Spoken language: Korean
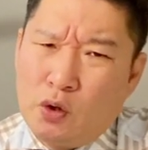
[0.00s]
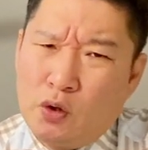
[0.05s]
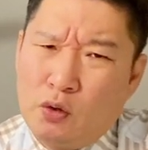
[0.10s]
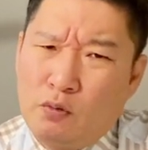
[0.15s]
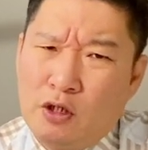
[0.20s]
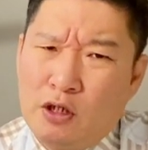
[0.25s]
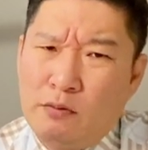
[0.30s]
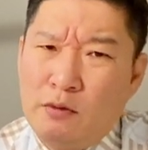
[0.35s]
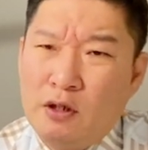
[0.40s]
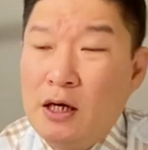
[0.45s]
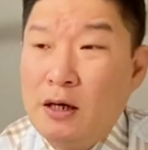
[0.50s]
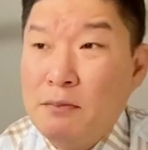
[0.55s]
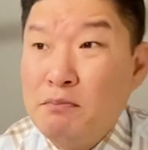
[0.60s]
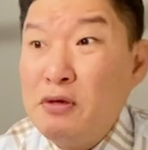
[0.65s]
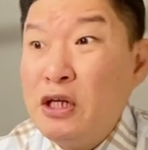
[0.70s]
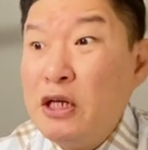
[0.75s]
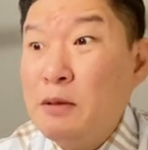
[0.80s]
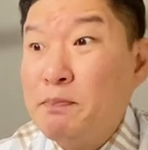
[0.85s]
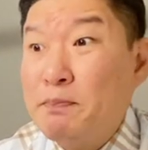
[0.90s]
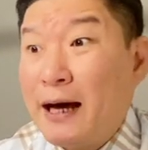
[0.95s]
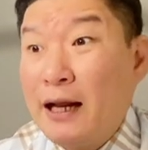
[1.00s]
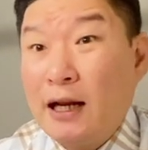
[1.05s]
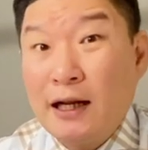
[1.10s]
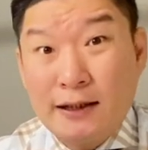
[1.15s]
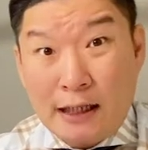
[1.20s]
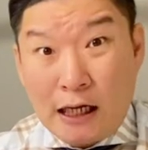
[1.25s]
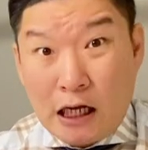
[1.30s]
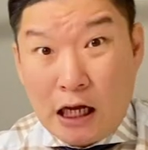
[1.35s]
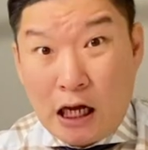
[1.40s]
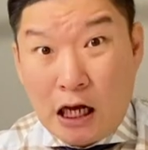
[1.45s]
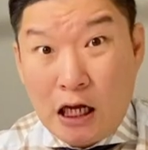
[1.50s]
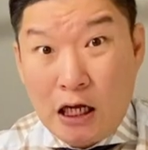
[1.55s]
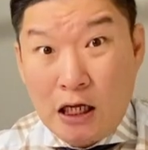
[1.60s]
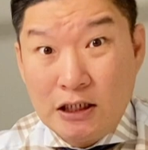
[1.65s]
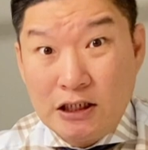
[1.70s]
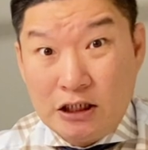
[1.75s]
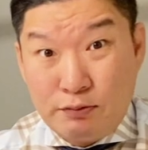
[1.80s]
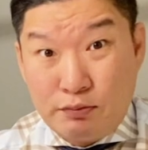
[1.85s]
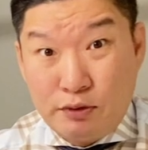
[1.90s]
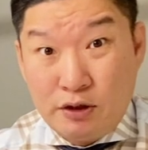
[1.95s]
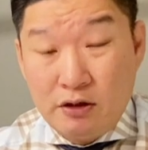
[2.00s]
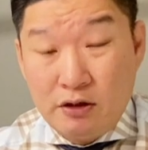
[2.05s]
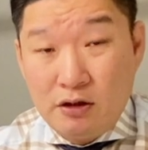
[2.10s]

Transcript: 뭐냐면 미리 팔았다가 집을.